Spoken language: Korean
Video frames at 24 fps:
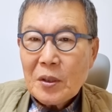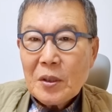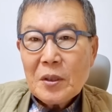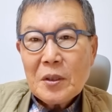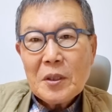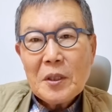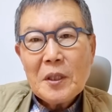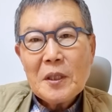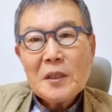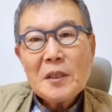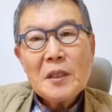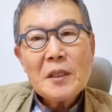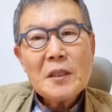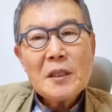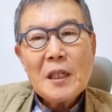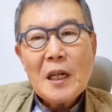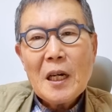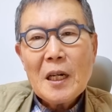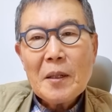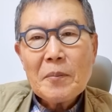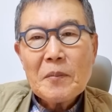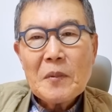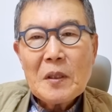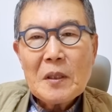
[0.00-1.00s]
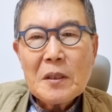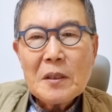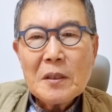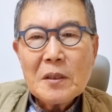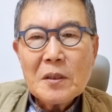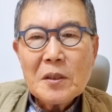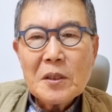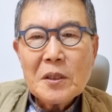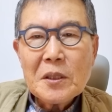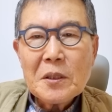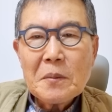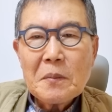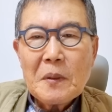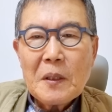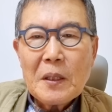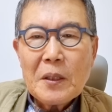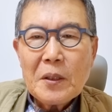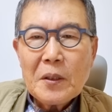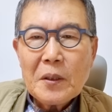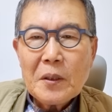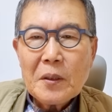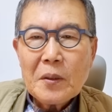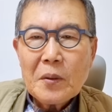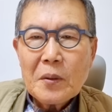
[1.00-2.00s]
그래서 사람들은
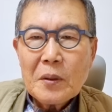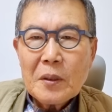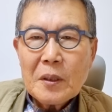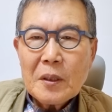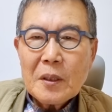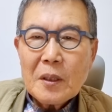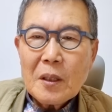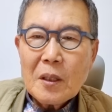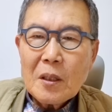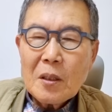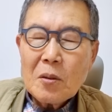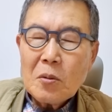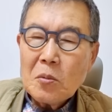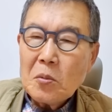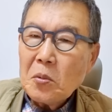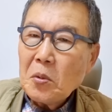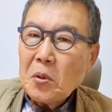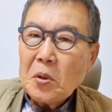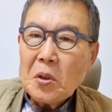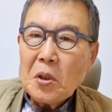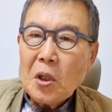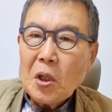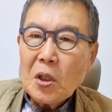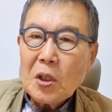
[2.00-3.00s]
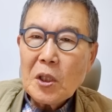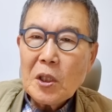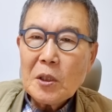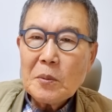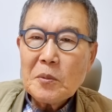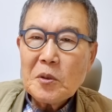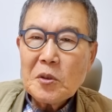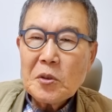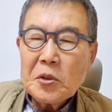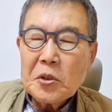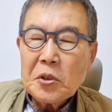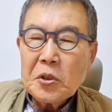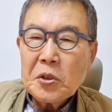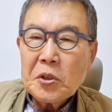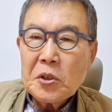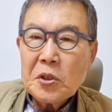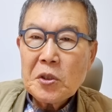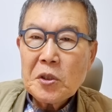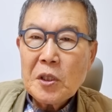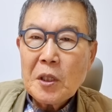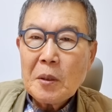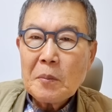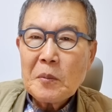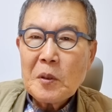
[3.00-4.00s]
의심해요. 어, 왜 하나님이
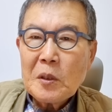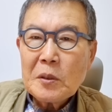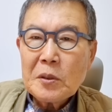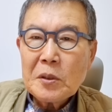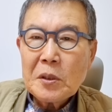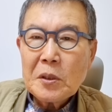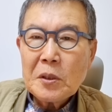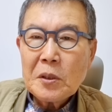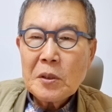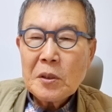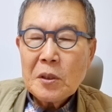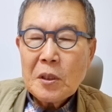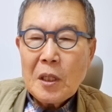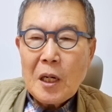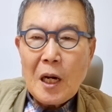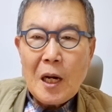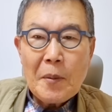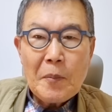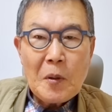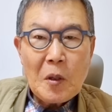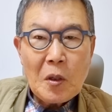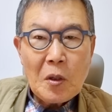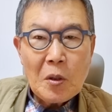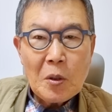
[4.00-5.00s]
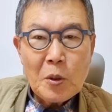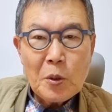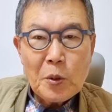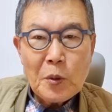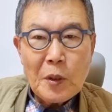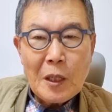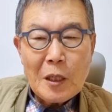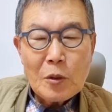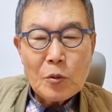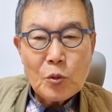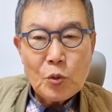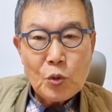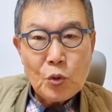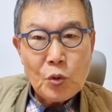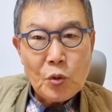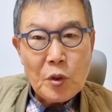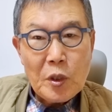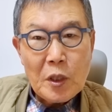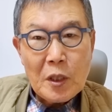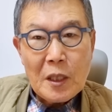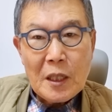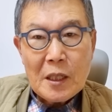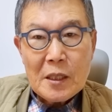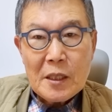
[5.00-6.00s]
지키신다면서 암에 걸리고 하고
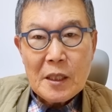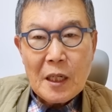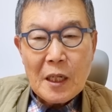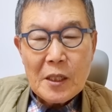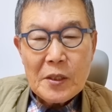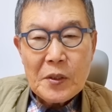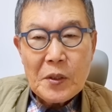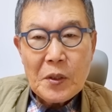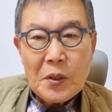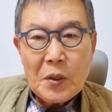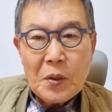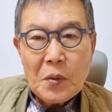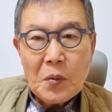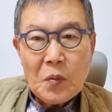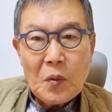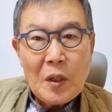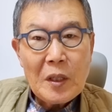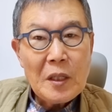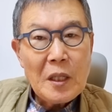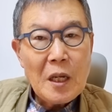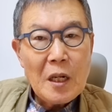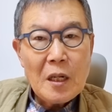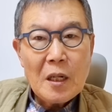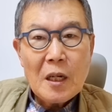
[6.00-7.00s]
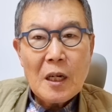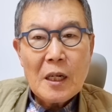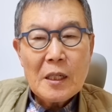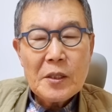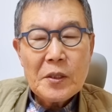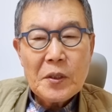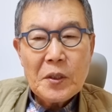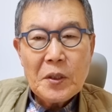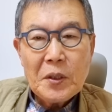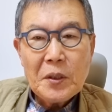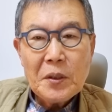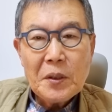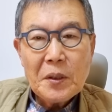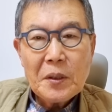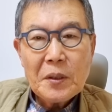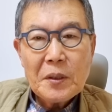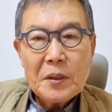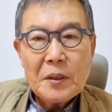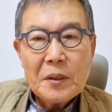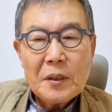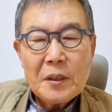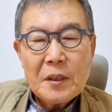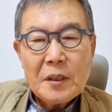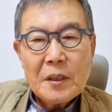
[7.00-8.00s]
죽기까지 하셔? 왜 데려가셔?
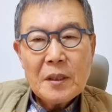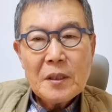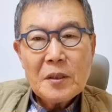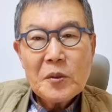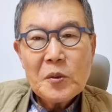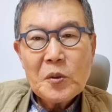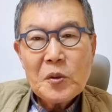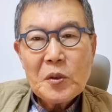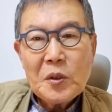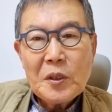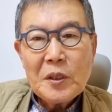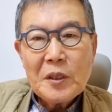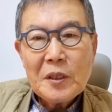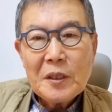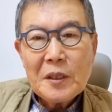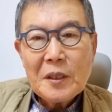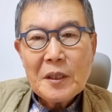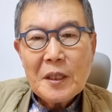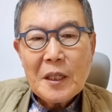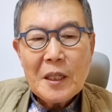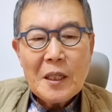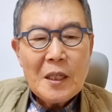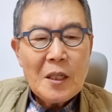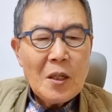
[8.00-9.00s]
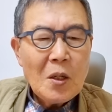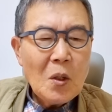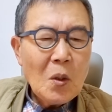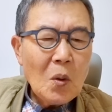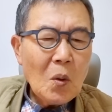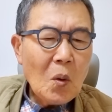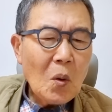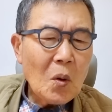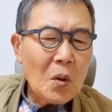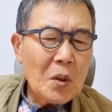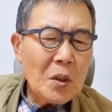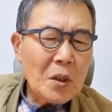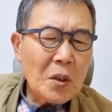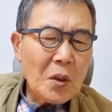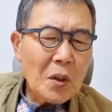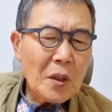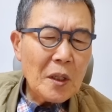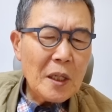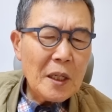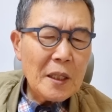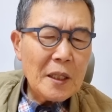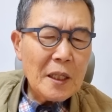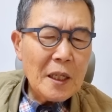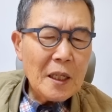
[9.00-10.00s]
그럴 수 있는데 오늘
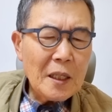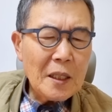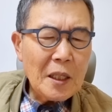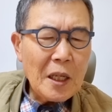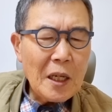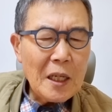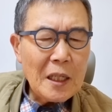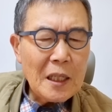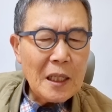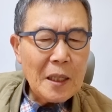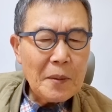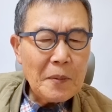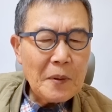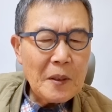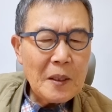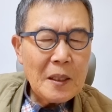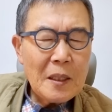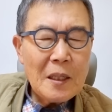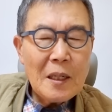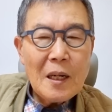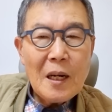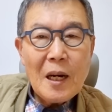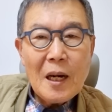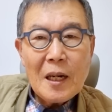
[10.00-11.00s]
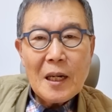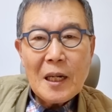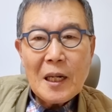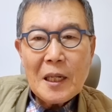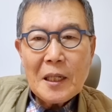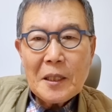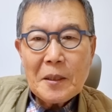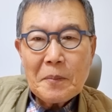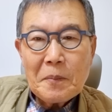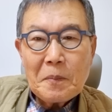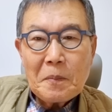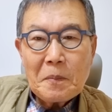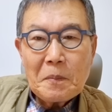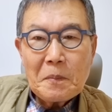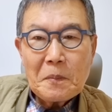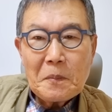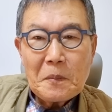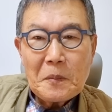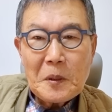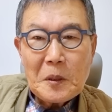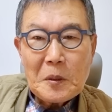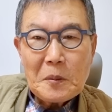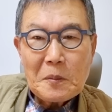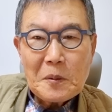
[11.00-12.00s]
거기에 대한 대답이
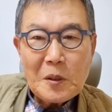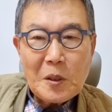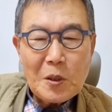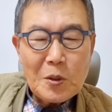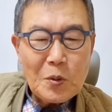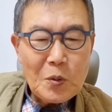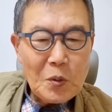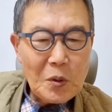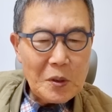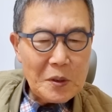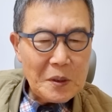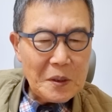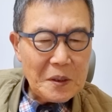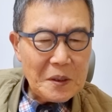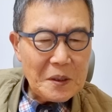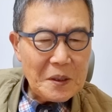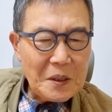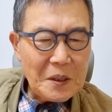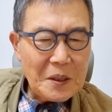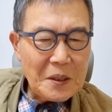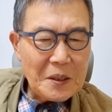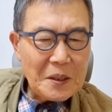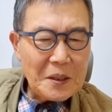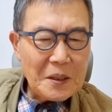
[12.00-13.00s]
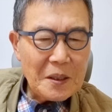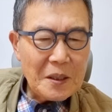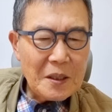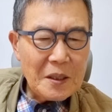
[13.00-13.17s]
하나님으로부터 주어졌어요.